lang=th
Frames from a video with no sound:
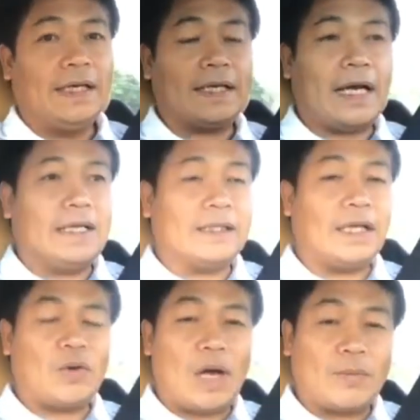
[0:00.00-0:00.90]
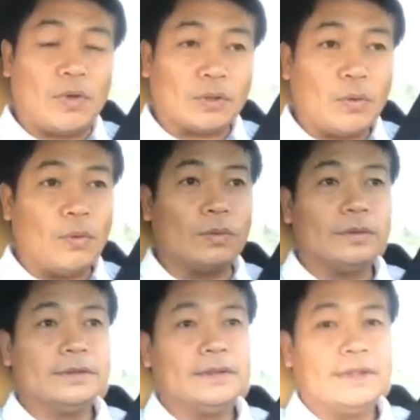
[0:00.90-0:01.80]
ในการแจ้งความร้องทุกข์
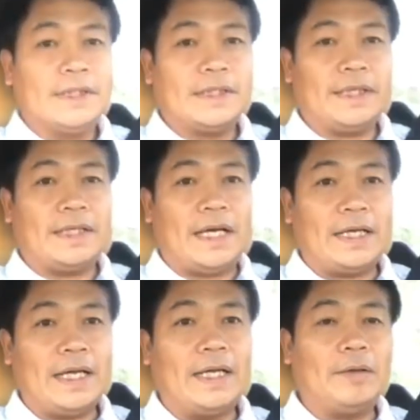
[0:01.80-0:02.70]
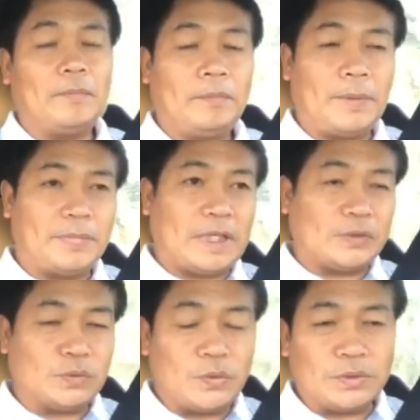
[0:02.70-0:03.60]
ในฐานะเป็นประชา
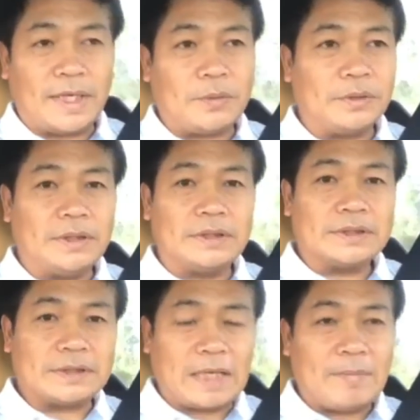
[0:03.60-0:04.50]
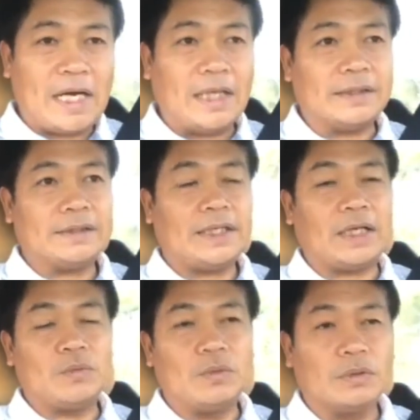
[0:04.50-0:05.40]
ชนคนไทยคนหนึ่งสามารถแจ้
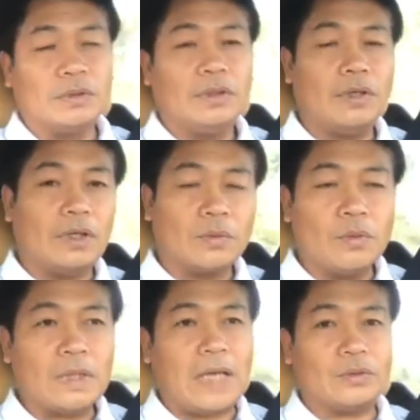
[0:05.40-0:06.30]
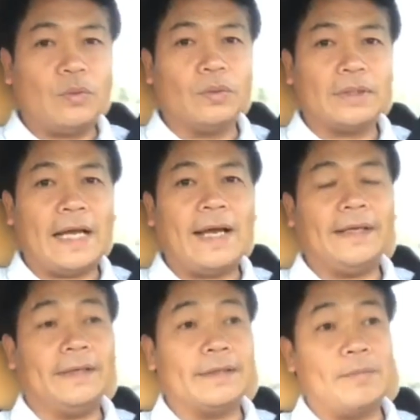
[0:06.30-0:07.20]
งทุกข์ร้องทุกข์กล่าวโทษได้
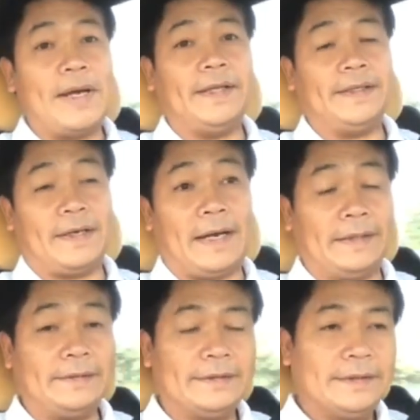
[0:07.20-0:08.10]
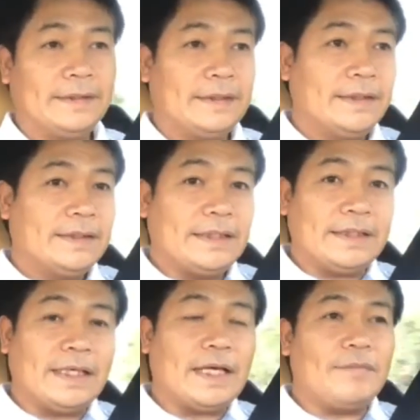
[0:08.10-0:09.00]
หรือไม่อย่างไรชัด
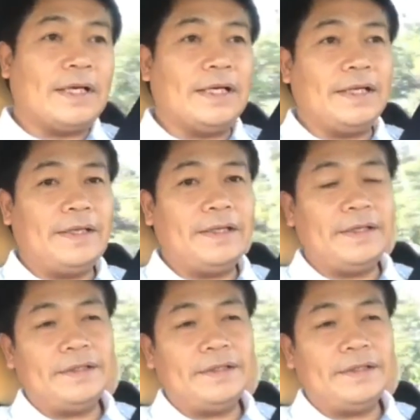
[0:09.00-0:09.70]
เจนครับวันนี้